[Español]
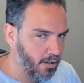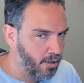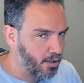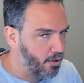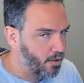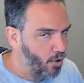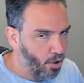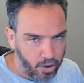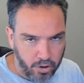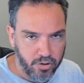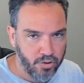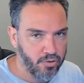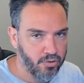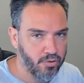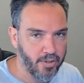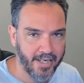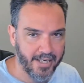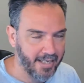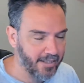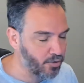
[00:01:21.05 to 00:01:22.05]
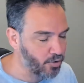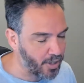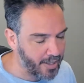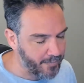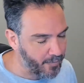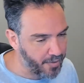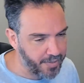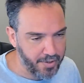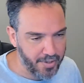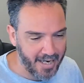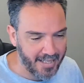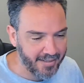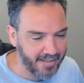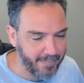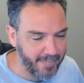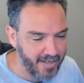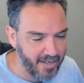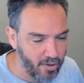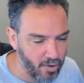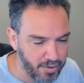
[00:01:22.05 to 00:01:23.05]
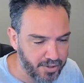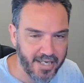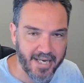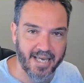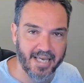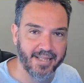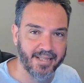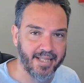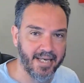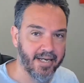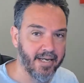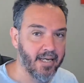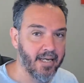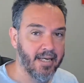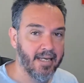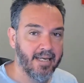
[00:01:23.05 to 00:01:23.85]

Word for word: oh, es que esto es emocionante pero lo siguiente